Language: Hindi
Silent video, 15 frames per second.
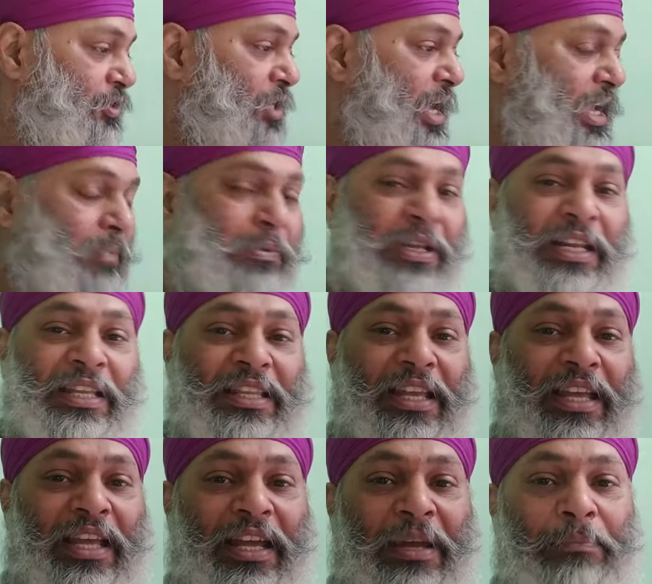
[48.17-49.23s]
चाय पी लेते
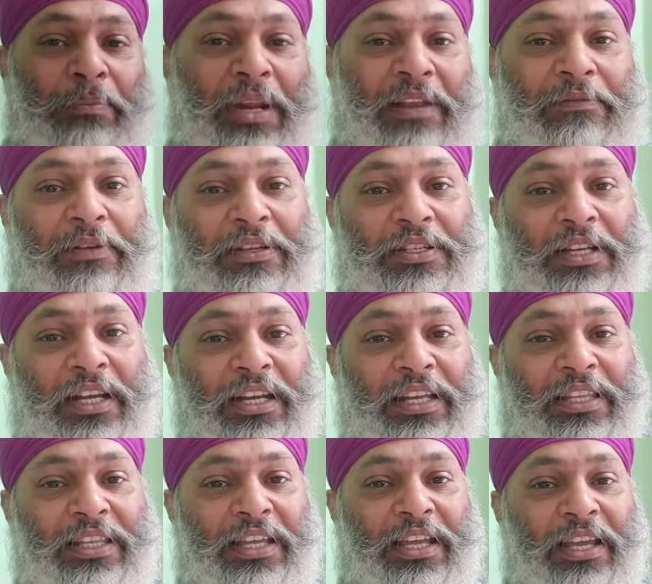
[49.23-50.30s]
हैं ब्रेकफास्ट कर
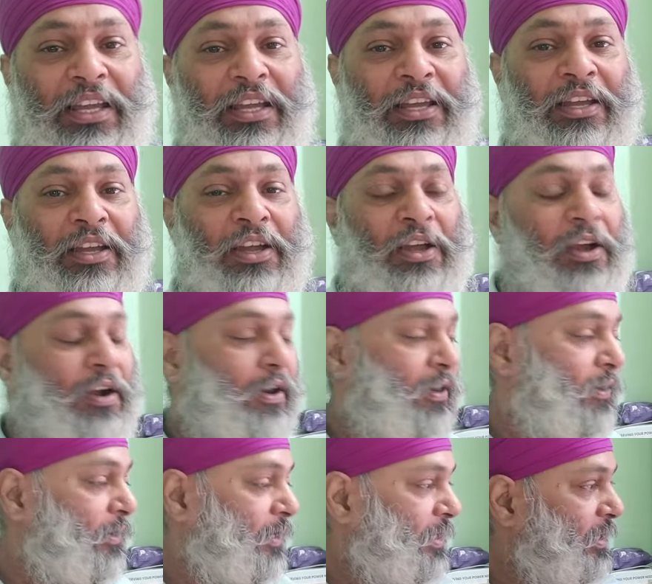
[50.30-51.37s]
लेते हैं
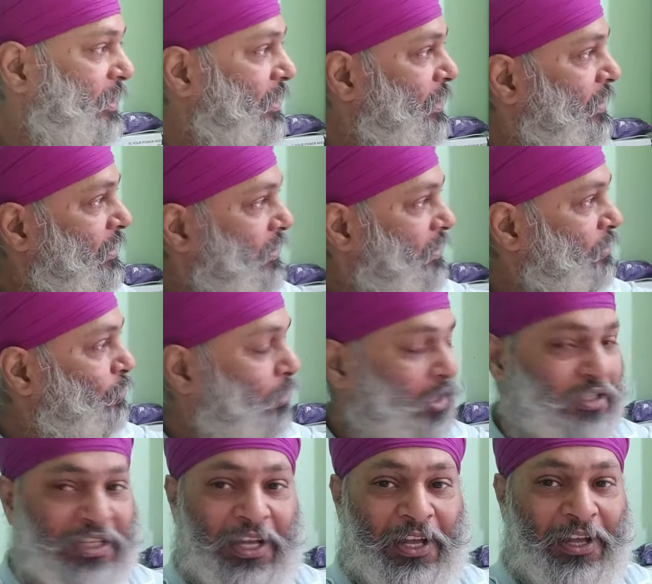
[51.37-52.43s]
और थोड़ा
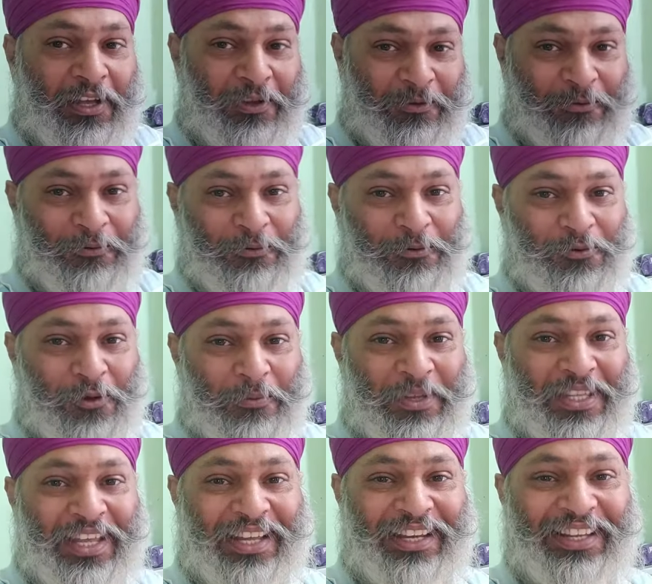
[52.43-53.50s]
सा उसको भी
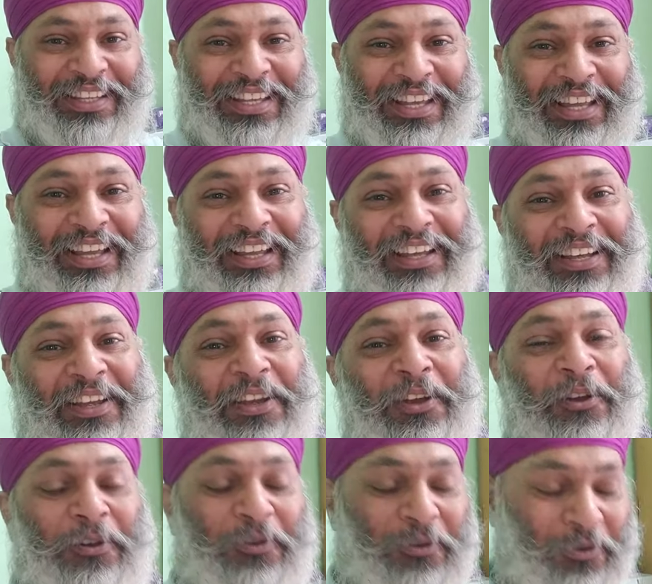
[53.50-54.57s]
देख लेते हैं
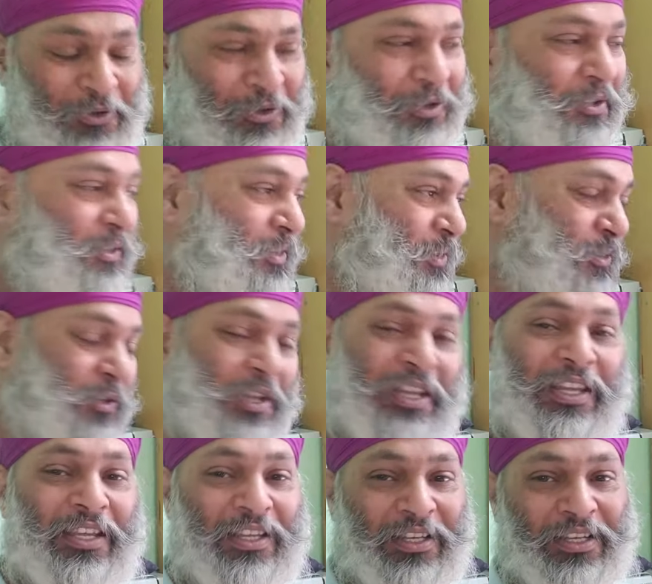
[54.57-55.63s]
क्योंकि
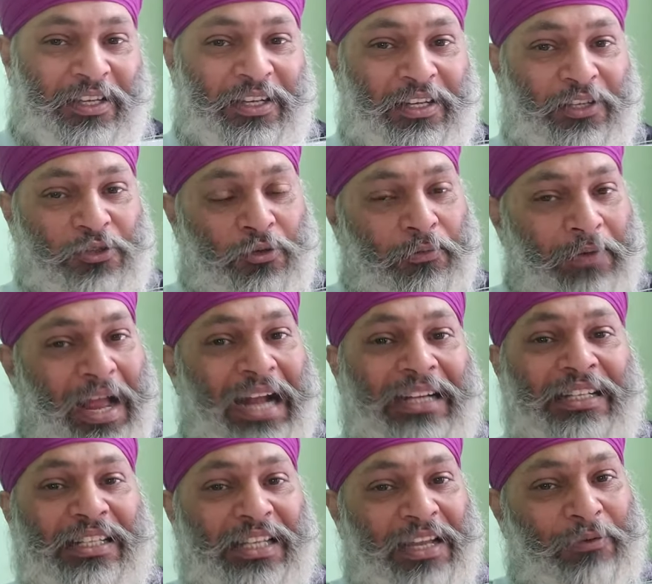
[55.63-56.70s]
जो
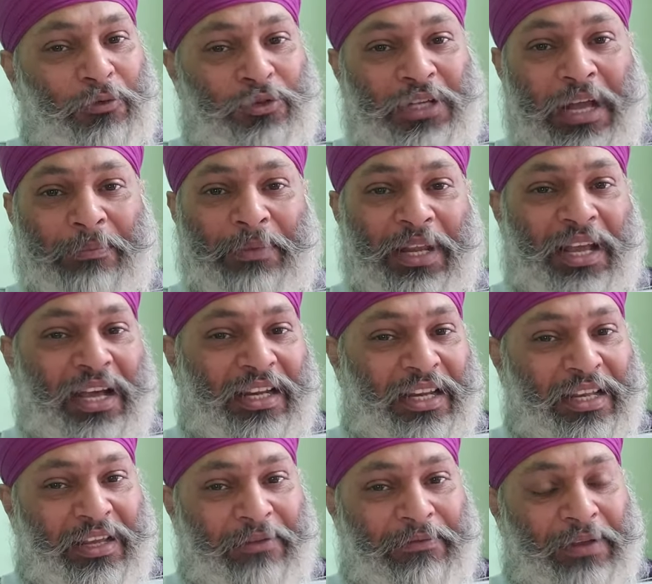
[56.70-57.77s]
फैक्ट्स हैं वो सामने आ
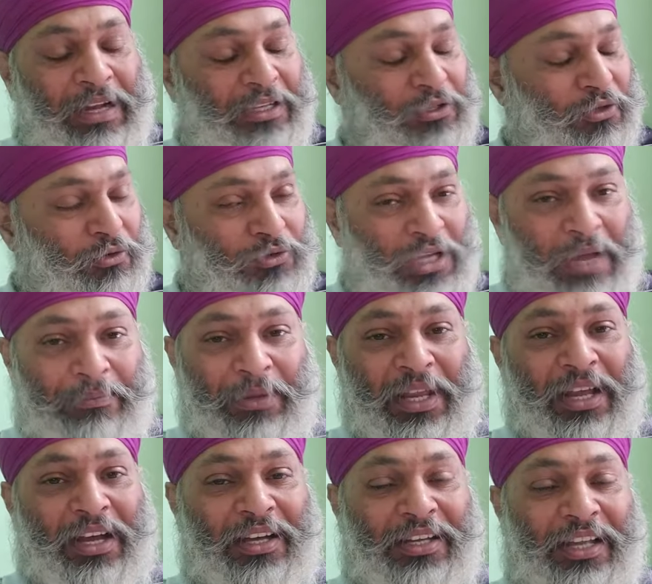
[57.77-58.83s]
रहे हैं फैक्ट्स को सामने
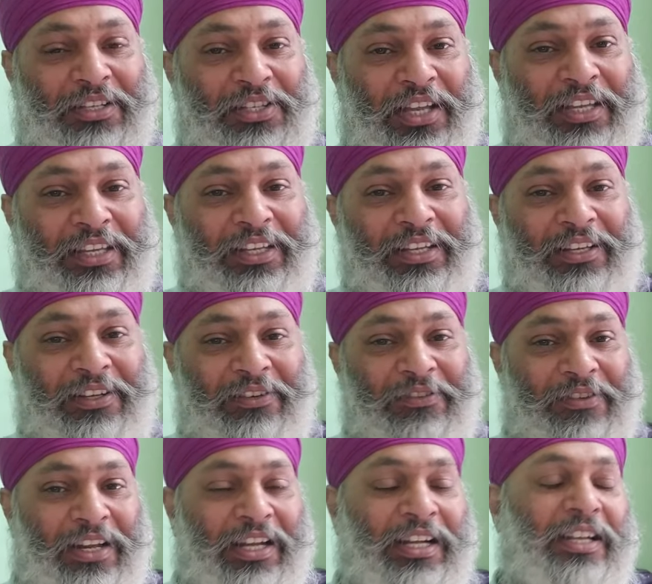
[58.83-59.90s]
आना चाहिए
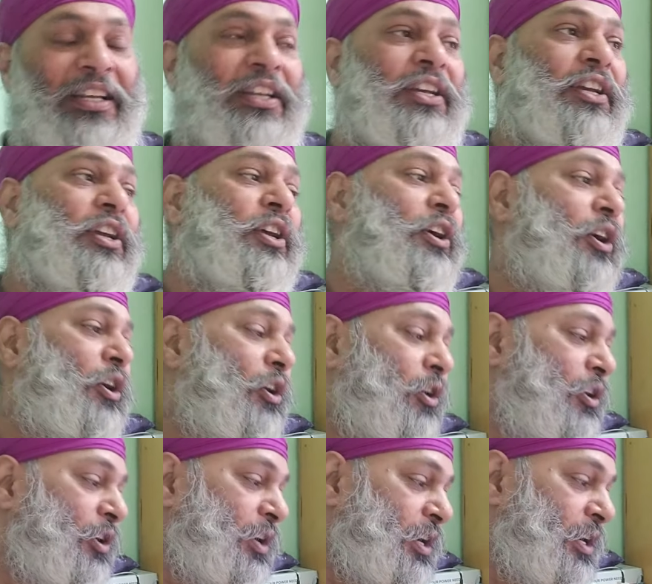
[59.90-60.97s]
राइट right?
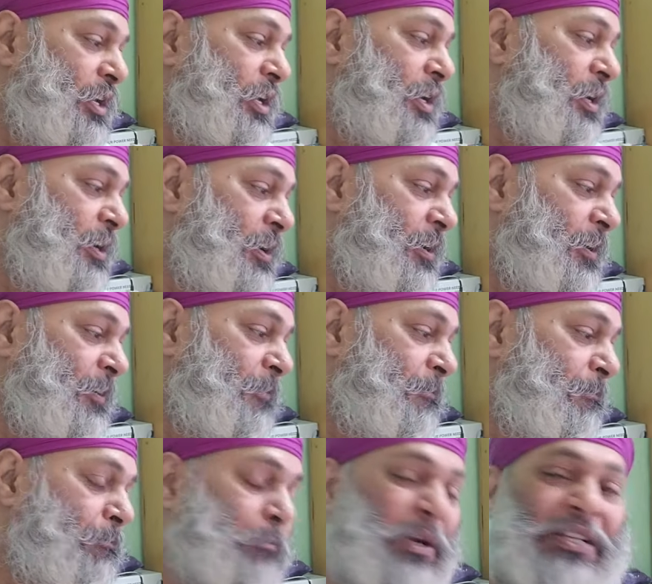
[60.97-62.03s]
और
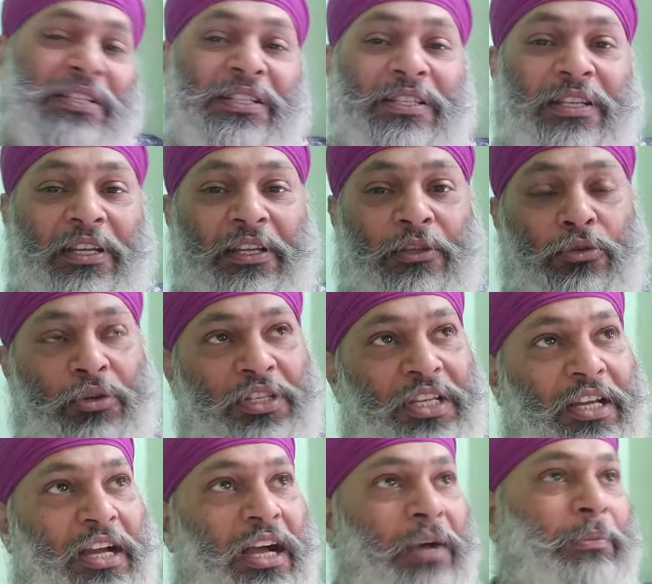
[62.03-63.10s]
बस थोड़े से
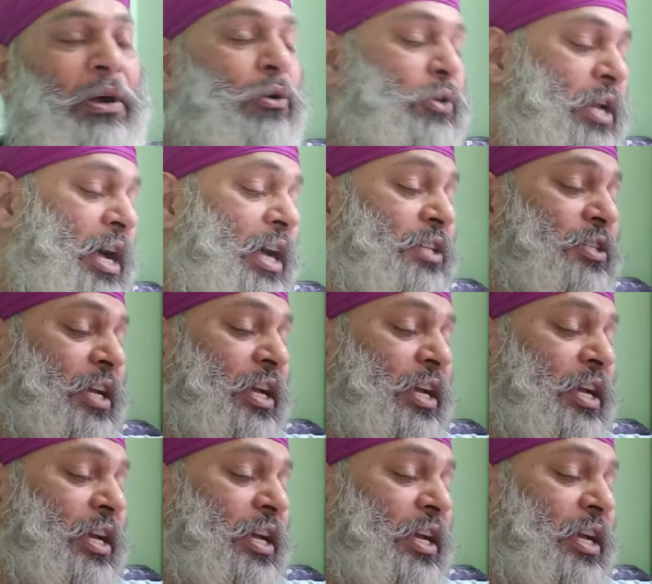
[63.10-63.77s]
काम है और आज